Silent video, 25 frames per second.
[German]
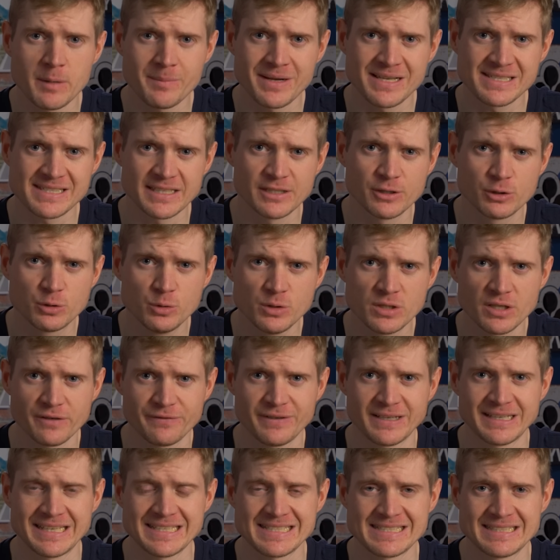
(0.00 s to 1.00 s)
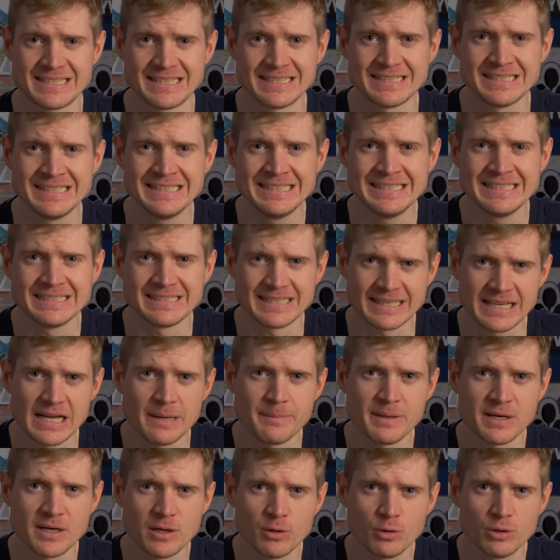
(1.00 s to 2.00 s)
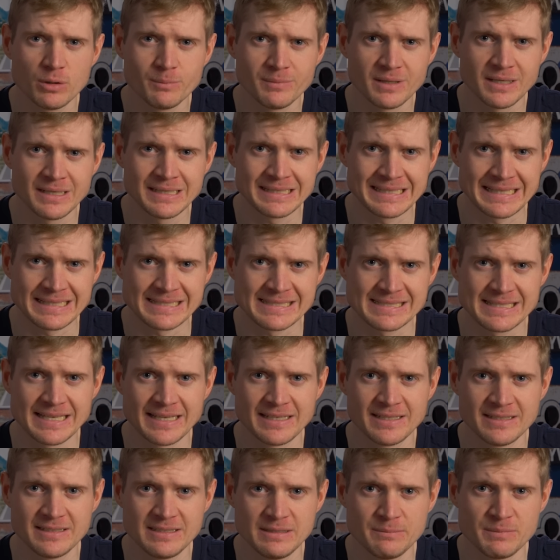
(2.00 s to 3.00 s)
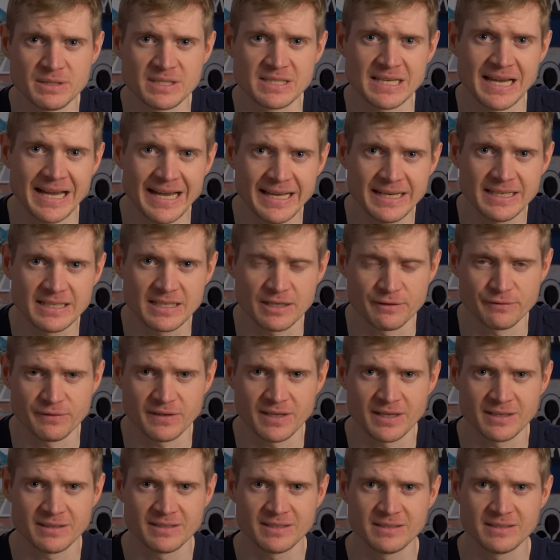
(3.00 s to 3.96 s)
man mal seine Tücher vergessen hat, dann kann man auch immer ganz gerne die Mechaniker fragen,